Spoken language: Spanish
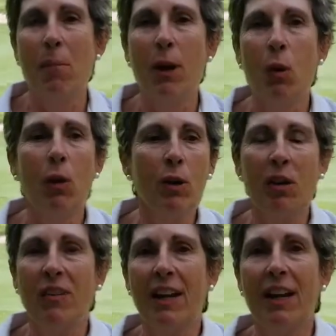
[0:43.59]
Pero bueno,
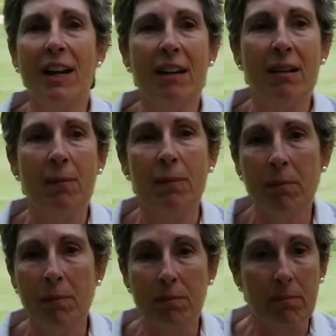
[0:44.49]
al final
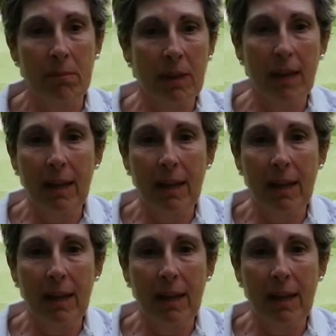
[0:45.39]
mm,